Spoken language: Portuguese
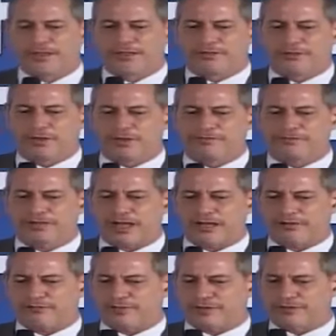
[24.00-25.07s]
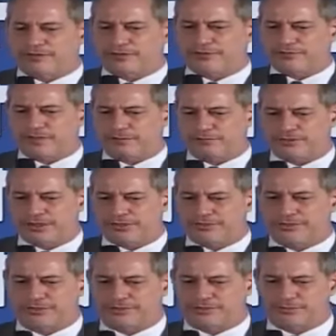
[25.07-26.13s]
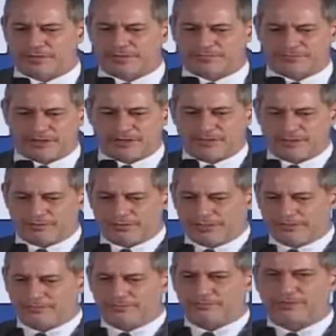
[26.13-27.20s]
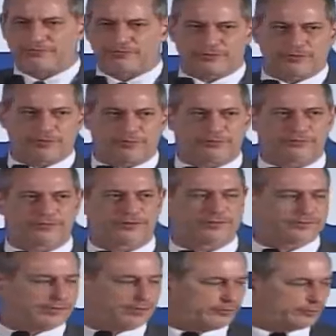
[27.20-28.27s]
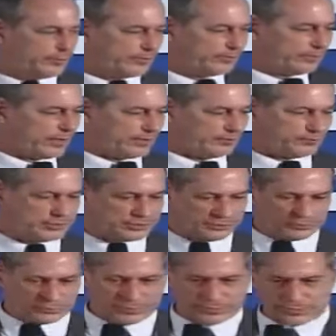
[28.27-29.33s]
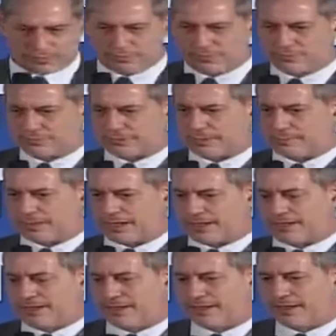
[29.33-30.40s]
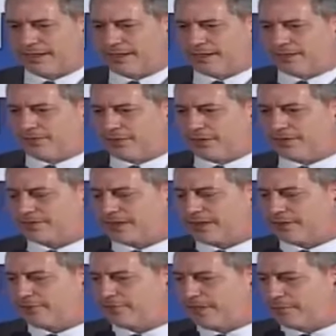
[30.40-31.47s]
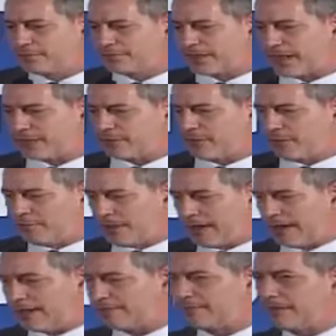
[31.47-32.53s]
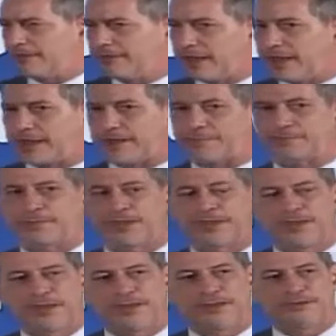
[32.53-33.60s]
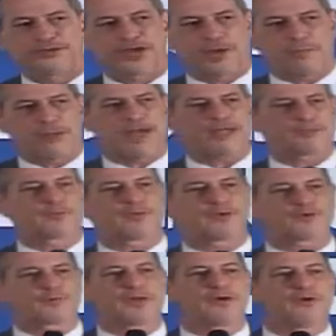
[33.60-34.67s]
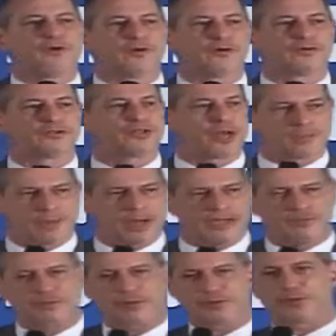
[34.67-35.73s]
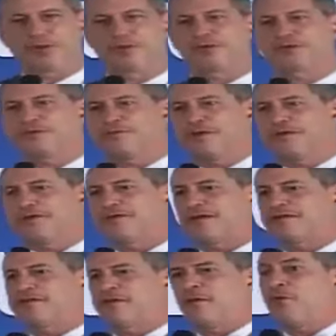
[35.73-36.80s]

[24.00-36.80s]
nós, cada vez que tivermos gente especial reunidos, assim como vocês são especiais, de uma instituição como o SEBRAE, nós devemos retomar essa ideia. Jamais prosperou, jamais prosperou civilização